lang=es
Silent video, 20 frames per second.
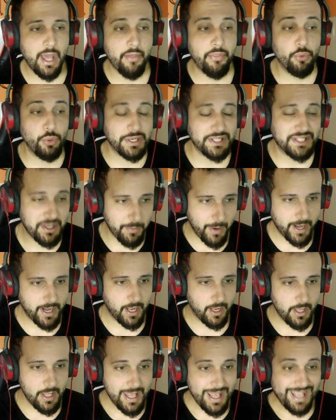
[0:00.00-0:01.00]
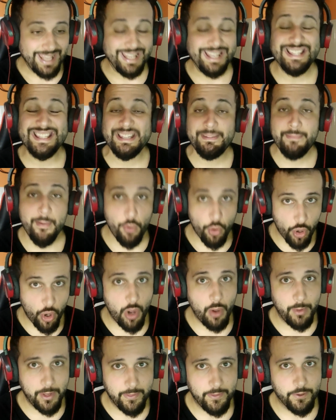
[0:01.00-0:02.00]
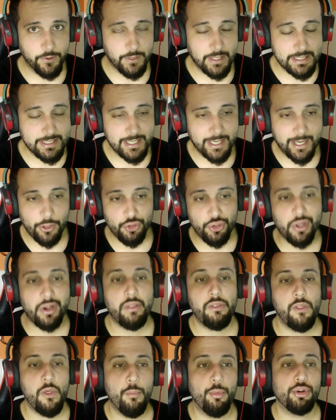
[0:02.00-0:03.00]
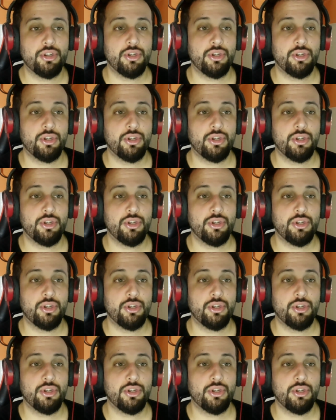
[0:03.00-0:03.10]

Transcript: Hace una semana y se me borró el vídeo, así que lo estoy reaccionando